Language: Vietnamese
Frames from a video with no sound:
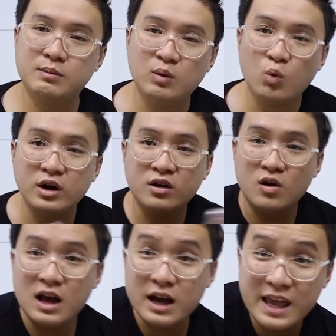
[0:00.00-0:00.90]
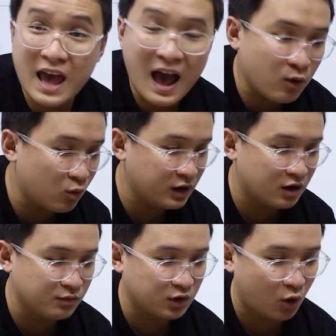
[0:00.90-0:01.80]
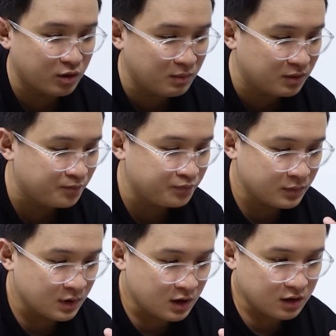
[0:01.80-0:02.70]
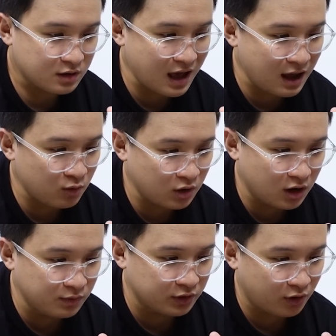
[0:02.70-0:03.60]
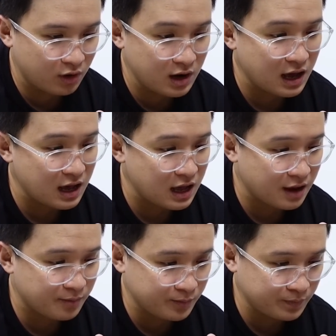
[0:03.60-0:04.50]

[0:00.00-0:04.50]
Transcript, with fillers: như mình quên nói là cái giá của cái đơn vừa rồi đúng không giá của đơn vừa rồi là